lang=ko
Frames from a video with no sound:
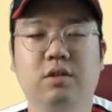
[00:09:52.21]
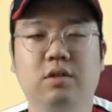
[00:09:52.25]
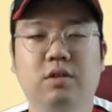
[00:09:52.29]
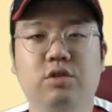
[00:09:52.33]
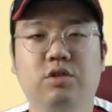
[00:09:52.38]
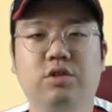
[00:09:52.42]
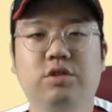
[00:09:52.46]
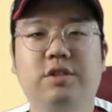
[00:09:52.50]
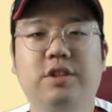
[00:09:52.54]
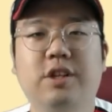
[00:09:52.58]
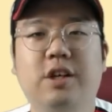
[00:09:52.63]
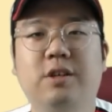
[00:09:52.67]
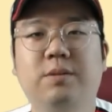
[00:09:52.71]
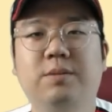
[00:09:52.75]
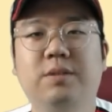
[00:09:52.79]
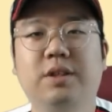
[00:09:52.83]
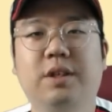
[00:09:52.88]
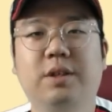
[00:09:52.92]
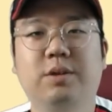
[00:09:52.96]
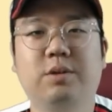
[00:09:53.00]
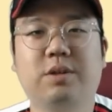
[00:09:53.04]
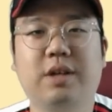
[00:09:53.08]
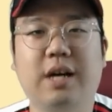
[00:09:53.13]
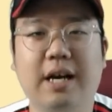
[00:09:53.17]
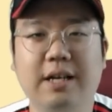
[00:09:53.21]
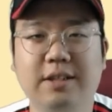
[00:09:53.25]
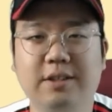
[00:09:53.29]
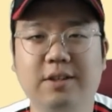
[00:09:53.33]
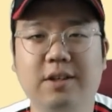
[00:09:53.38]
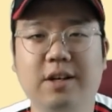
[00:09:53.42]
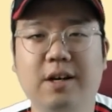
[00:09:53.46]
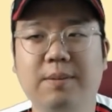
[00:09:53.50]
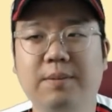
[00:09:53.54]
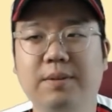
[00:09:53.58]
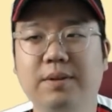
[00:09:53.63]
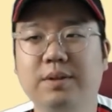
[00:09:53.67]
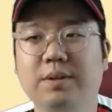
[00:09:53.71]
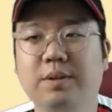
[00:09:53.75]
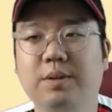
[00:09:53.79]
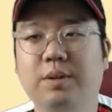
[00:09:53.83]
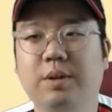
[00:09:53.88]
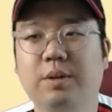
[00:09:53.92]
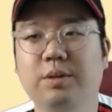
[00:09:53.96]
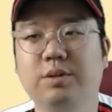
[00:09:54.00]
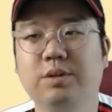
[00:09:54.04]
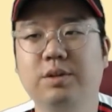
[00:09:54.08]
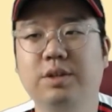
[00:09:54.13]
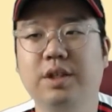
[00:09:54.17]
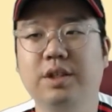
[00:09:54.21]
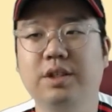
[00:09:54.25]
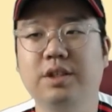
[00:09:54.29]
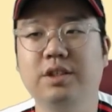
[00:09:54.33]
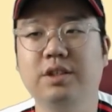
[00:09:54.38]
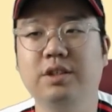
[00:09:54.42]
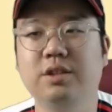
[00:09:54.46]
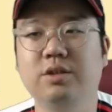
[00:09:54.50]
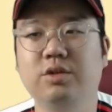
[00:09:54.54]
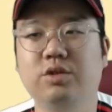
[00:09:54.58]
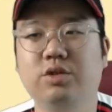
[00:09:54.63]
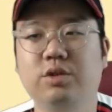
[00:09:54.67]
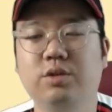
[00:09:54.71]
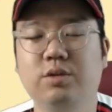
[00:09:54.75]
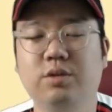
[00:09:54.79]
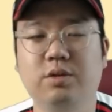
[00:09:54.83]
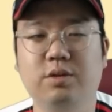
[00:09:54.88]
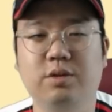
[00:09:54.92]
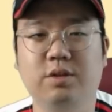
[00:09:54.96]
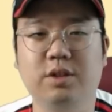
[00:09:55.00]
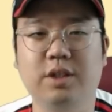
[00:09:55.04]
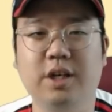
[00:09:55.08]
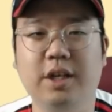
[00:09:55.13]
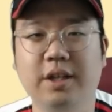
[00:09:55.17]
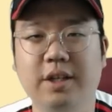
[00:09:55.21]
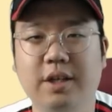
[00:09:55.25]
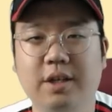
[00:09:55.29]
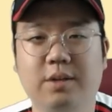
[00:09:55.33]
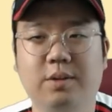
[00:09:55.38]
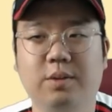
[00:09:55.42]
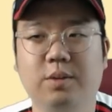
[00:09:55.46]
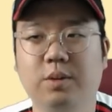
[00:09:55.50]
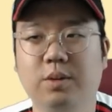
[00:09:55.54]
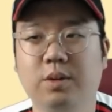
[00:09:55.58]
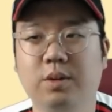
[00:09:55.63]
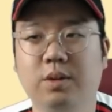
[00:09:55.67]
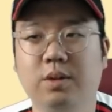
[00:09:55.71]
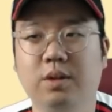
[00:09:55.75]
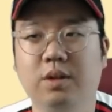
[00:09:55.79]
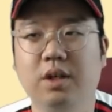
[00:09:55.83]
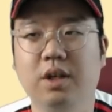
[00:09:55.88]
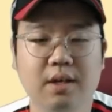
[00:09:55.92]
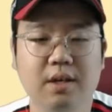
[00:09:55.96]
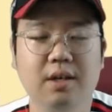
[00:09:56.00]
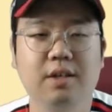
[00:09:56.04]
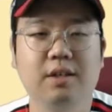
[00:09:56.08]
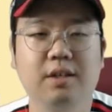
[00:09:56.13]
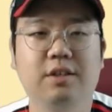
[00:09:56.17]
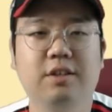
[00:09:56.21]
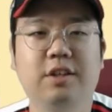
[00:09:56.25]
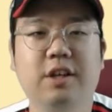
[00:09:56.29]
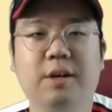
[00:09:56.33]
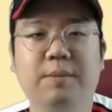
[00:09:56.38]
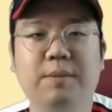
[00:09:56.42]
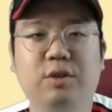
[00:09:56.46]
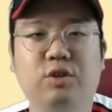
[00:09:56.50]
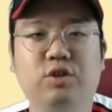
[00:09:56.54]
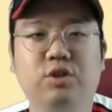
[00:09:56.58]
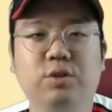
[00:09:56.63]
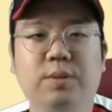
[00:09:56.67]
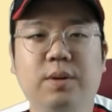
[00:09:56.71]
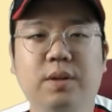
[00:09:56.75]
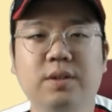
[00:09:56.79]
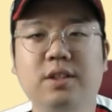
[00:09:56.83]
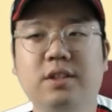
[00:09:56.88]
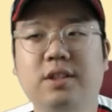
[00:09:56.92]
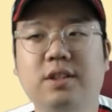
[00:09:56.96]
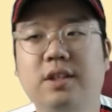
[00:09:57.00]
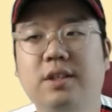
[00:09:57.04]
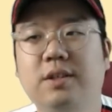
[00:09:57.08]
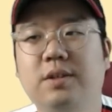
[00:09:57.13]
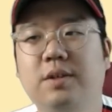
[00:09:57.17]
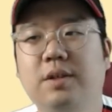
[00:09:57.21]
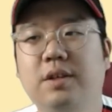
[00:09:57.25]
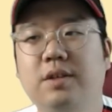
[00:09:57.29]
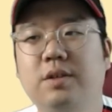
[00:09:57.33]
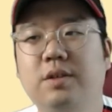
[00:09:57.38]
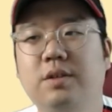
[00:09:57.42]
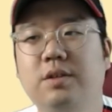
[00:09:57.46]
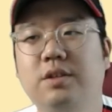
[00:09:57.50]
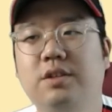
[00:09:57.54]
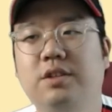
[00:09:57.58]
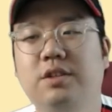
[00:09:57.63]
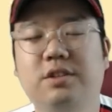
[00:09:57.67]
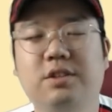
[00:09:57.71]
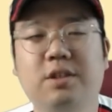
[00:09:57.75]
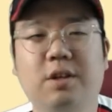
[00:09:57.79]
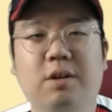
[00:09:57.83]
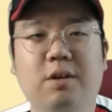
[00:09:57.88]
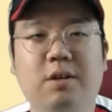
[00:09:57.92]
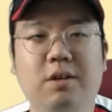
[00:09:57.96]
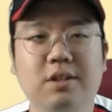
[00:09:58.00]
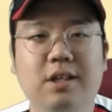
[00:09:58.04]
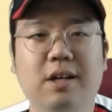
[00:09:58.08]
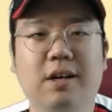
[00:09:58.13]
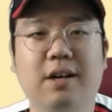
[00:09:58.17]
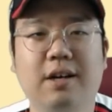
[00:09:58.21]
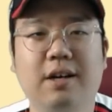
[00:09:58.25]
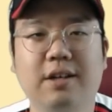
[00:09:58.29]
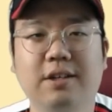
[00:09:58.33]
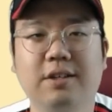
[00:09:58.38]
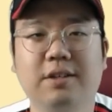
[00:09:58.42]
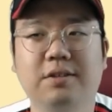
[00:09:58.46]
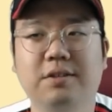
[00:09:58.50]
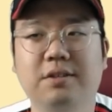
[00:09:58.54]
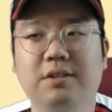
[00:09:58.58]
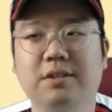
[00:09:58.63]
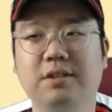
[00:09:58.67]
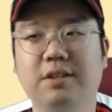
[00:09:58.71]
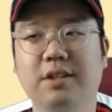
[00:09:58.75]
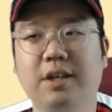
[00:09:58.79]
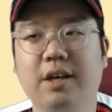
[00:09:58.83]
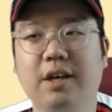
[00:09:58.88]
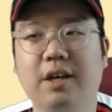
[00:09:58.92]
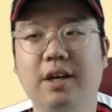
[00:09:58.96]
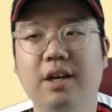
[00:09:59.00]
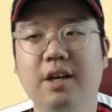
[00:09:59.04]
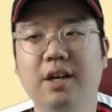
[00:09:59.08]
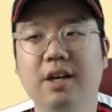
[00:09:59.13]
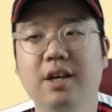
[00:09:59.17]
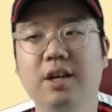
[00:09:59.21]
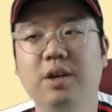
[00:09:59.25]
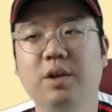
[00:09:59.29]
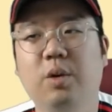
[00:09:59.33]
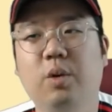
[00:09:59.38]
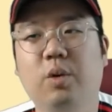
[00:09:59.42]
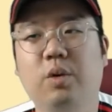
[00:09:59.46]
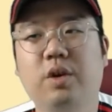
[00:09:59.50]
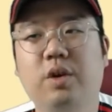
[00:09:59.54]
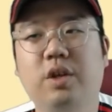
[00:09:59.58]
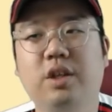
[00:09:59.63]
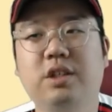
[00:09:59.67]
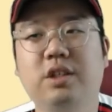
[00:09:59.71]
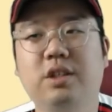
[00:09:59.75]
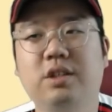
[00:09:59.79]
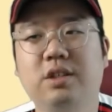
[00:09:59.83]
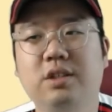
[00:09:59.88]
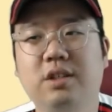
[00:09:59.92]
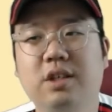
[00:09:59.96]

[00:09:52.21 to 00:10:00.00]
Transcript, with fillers: 수싸움을 계속 가져가면서 결국에는 출루를 해냈고, 그 다음에 두 번째 타석에서는 득점권 상황이었는데 요키시를